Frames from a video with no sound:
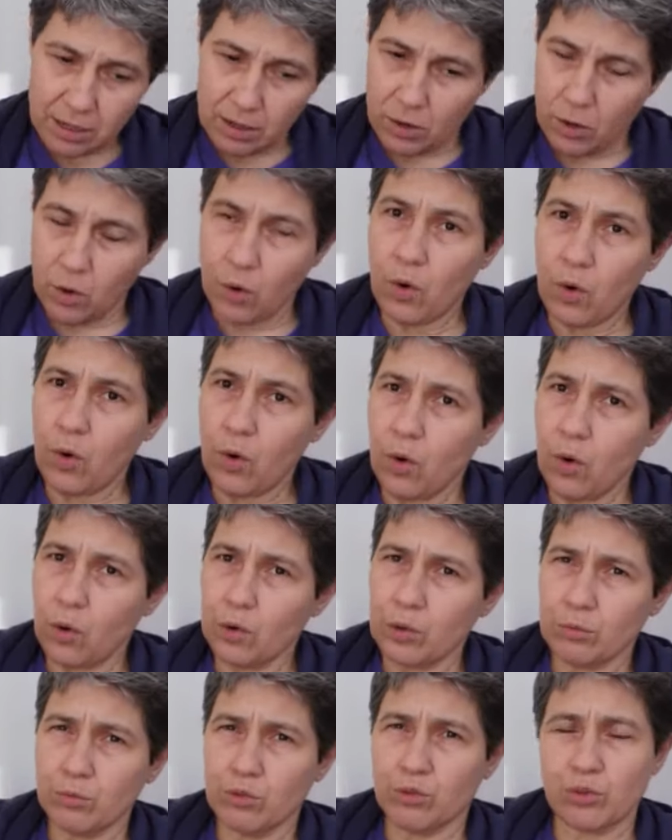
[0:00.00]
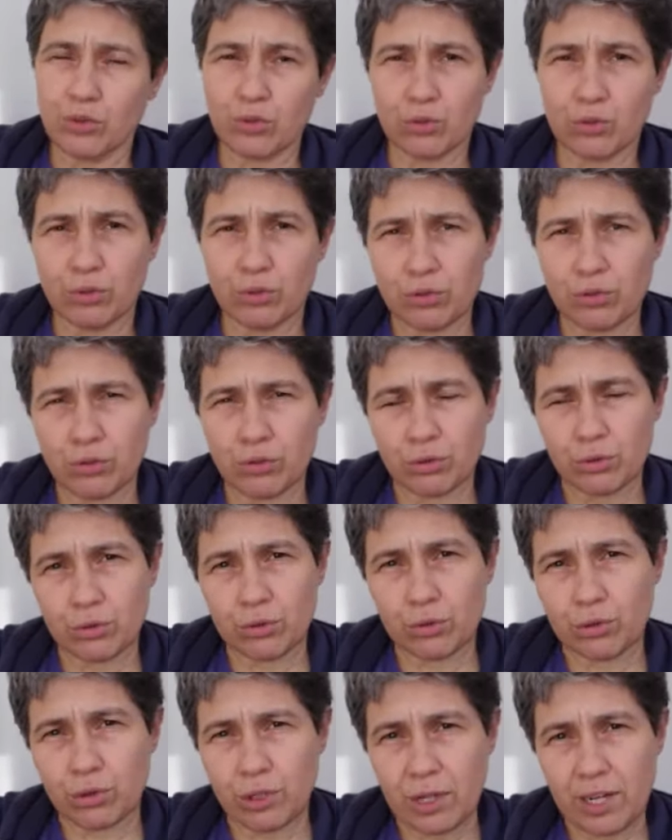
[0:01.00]
O olumsuzluk
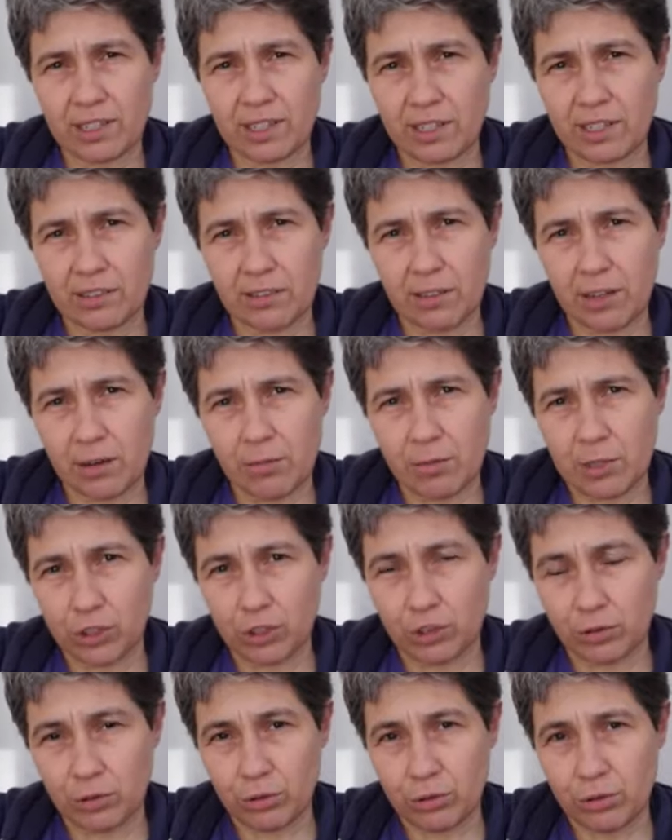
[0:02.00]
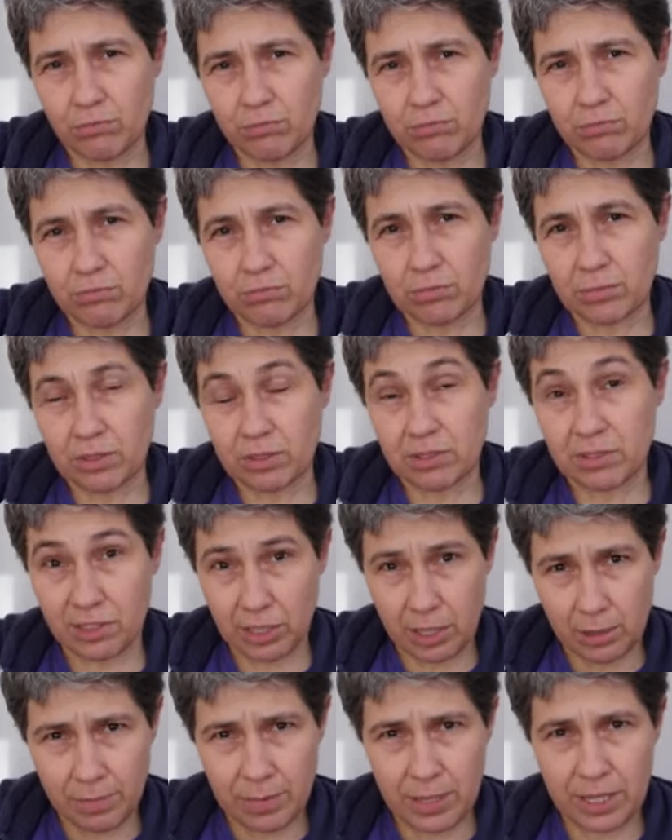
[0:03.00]
soruyu sorarken daha başlıyor.
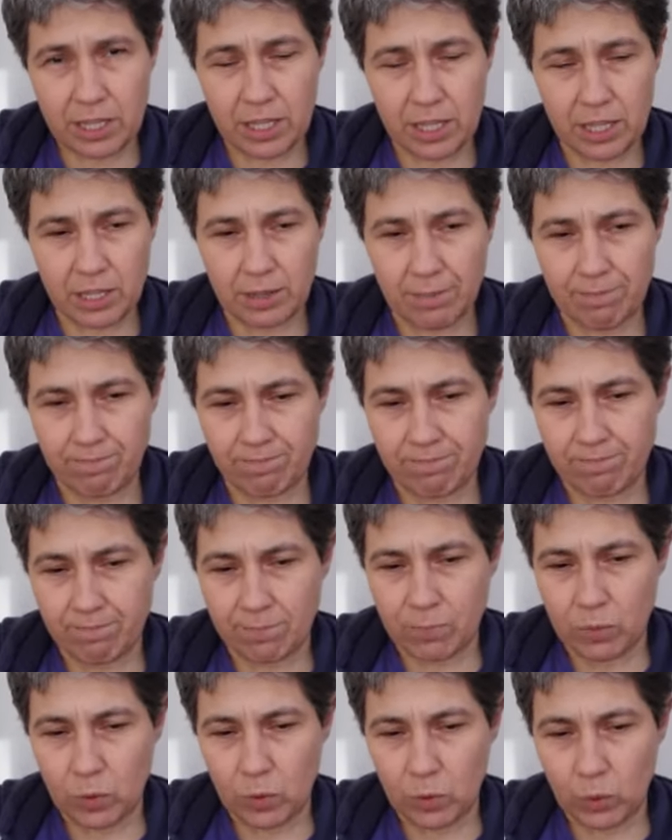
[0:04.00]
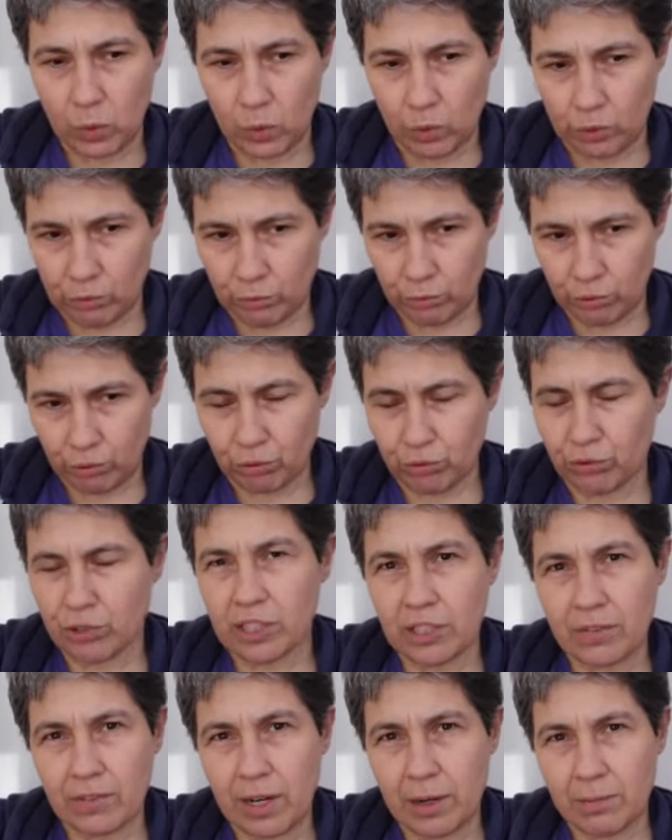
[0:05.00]
Tabii ki olumsuz
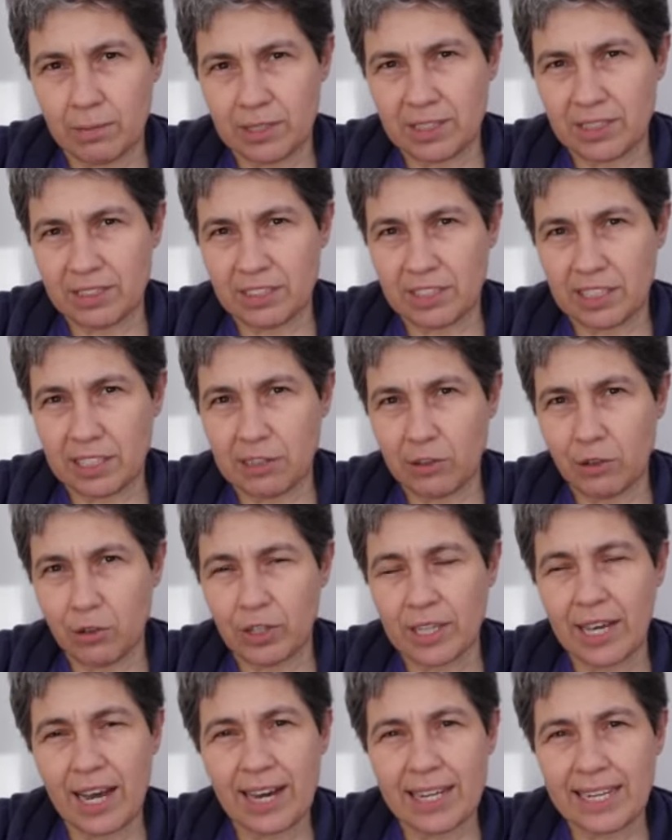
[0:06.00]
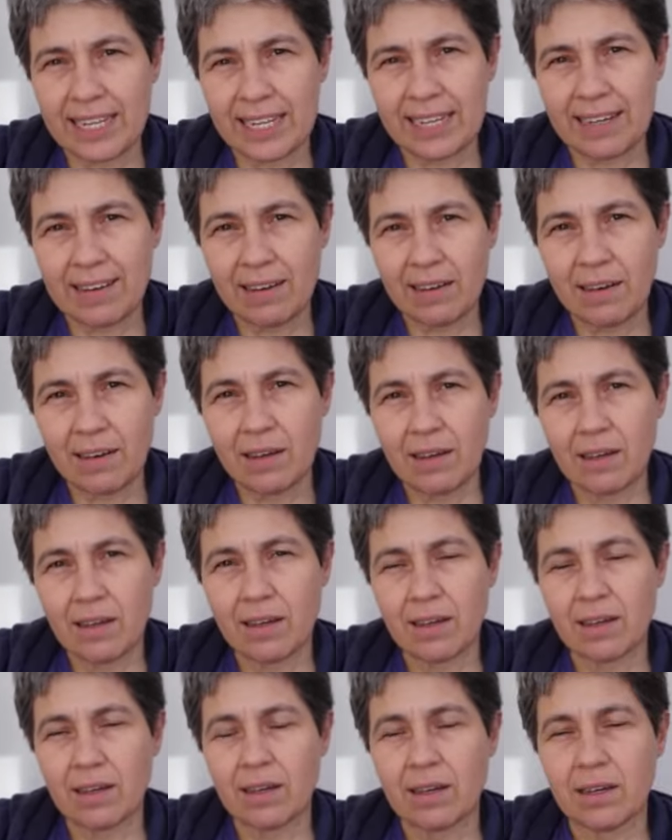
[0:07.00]
cevabı tetikliyor. Yani
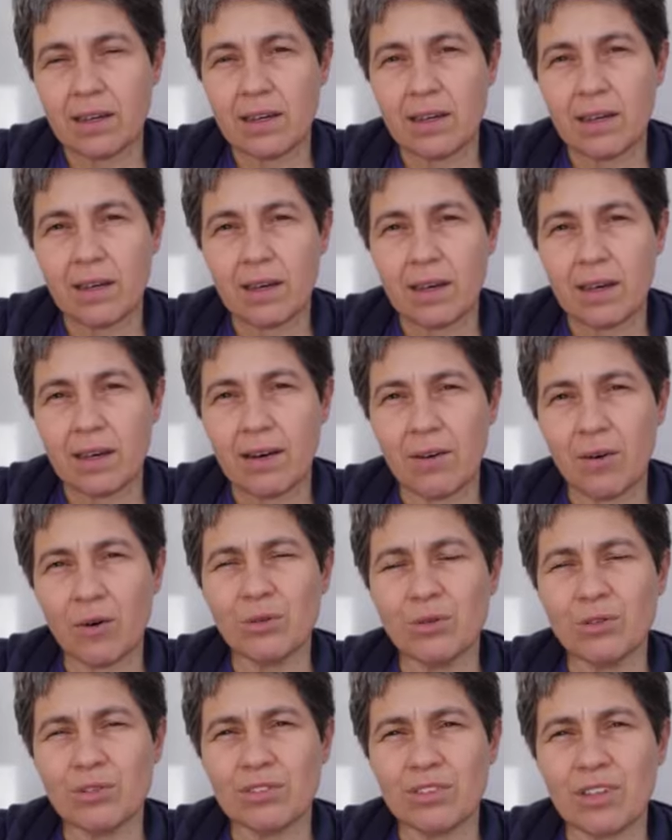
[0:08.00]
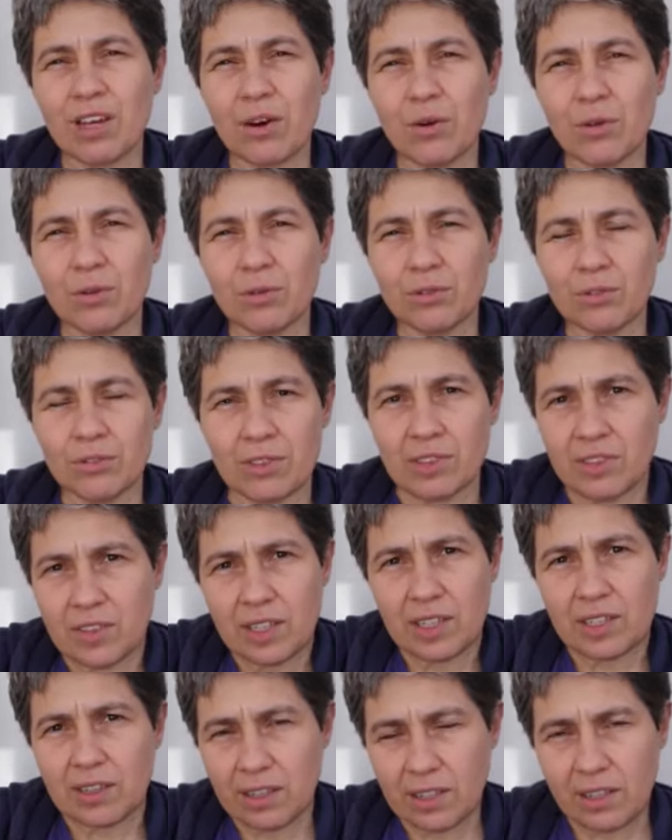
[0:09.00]
oluruz ya oluruz
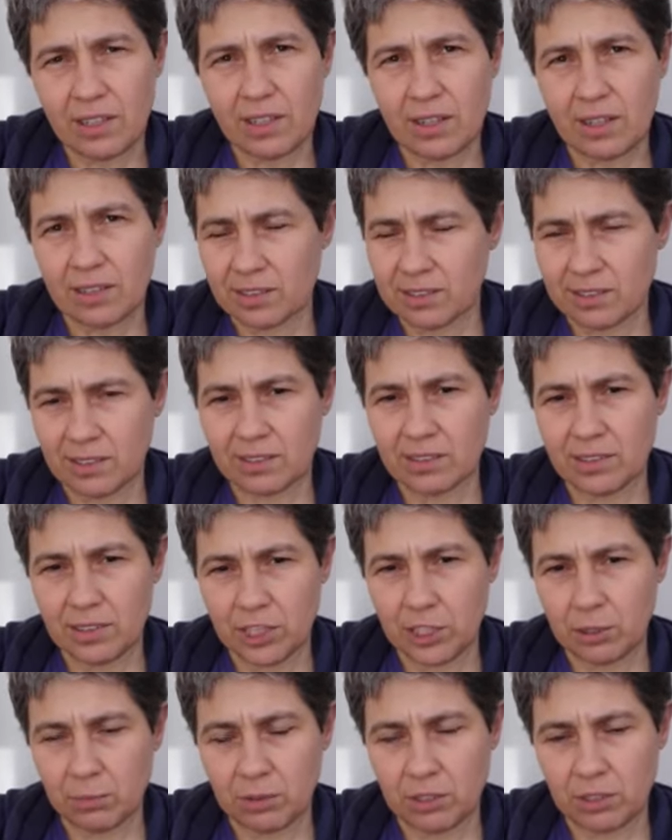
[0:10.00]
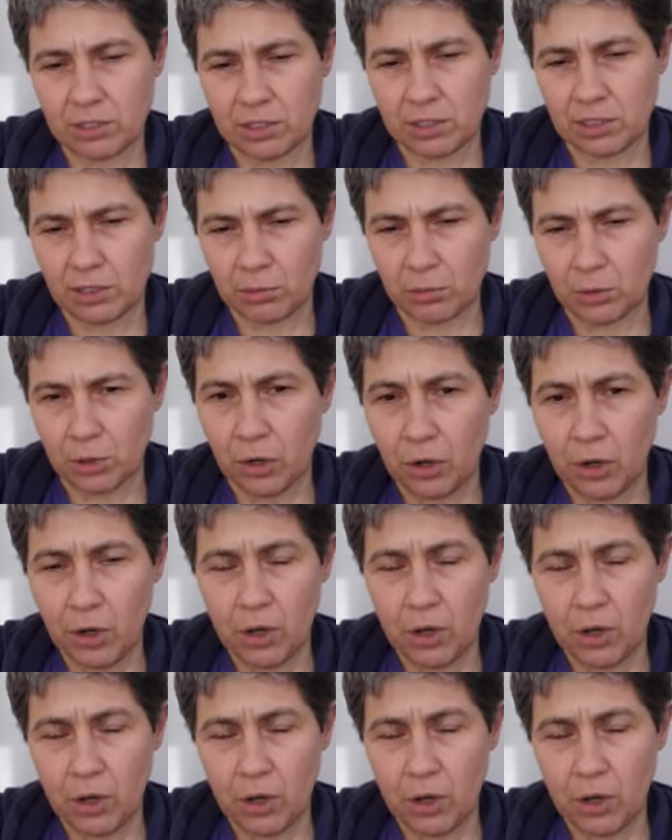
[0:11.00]
desek de aslında içimiz inanmıyor.